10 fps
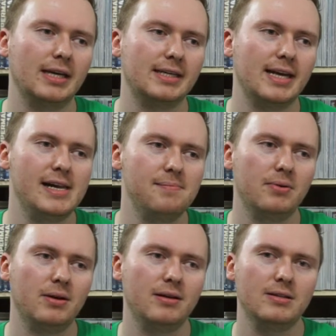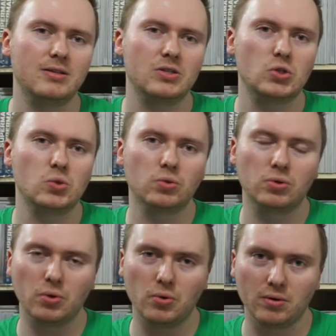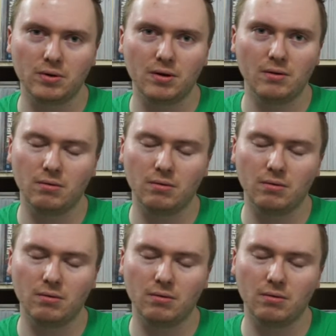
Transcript: Gelb zu Grün.